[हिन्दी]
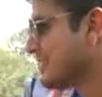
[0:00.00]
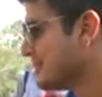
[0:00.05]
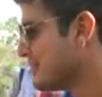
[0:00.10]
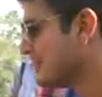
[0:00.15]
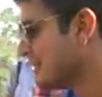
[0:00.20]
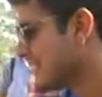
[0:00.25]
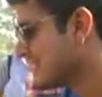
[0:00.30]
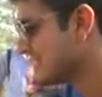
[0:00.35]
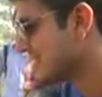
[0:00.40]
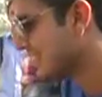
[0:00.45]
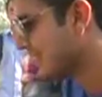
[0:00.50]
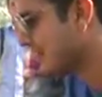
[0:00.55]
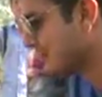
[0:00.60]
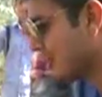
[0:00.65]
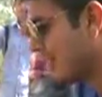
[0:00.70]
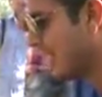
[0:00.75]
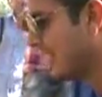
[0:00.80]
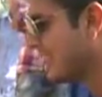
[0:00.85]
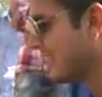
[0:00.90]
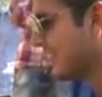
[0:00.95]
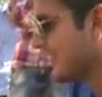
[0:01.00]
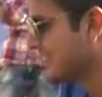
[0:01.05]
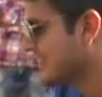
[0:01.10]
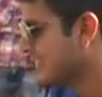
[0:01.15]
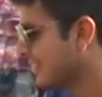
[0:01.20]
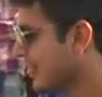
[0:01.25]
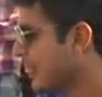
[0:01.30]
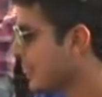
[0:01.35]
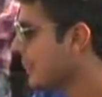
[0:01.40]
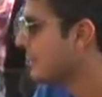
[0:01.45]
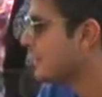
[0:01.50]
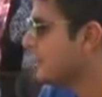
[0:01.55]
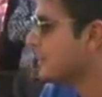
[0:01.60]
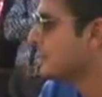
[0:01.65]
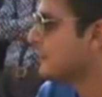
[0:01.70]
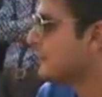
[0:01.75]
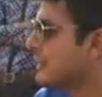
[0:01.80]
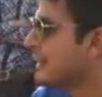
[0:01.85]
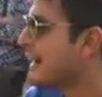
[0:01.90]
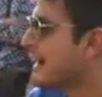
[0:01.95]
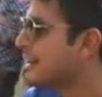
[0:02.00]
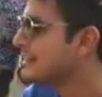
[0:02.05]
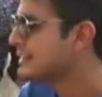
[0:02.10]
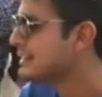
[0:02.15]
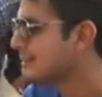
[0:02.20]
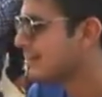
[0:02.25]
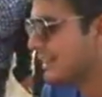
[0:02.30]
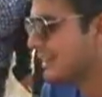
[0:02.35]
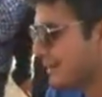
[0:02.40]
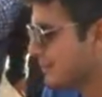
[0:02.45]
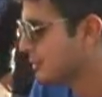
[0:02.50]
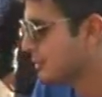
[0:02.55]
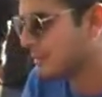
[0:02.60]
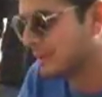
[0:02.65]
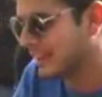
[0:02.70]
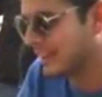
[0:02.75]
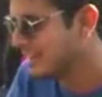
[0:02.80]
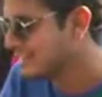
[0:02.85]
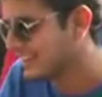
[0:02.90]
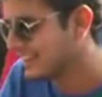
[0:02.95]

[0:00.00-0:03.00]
तभी पता चलेगा आपको है या नहीं मतलब आज से पहले आपको पता नहीं